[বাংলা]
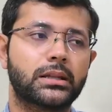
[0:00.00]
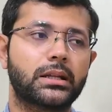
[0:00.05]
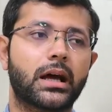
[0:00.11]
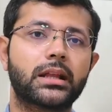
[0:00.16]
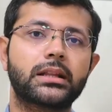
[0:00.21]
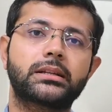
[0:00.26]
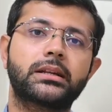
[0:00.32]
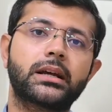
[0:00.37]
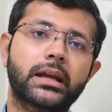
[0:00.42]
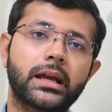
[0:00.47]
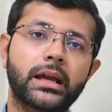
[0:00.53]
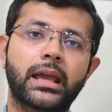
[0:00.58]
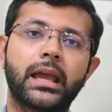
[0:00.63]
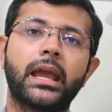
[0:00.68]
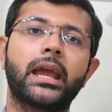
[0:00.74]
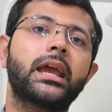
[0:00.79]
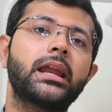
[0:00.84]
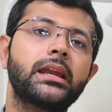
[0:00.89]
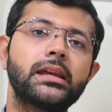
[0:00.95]
দাঁতটাকে
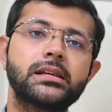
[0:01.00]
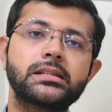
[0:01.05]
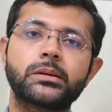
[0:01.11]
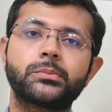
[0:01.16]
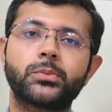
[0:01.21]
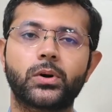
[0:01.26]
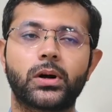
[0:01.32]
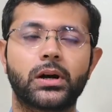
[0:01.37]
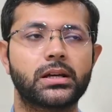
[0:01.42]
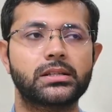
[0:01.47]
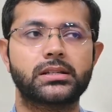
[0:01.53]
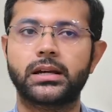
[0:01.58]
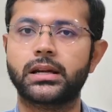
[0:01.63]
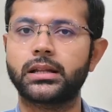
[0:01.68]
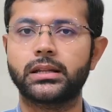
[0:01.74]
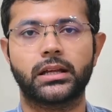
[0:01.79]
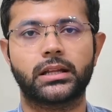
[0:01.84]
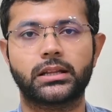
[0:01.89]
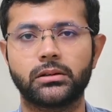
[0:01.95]
খেয়ে নিয়েছে পোকাটা
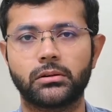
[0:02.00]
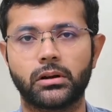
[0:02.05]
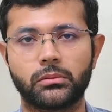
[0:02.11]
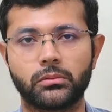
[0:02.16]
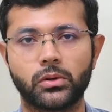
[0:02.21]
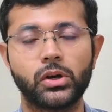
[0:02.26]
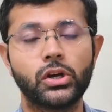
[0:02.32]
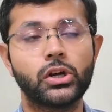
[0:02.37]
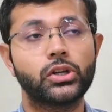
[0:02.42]
সেটা দেখতে পারবো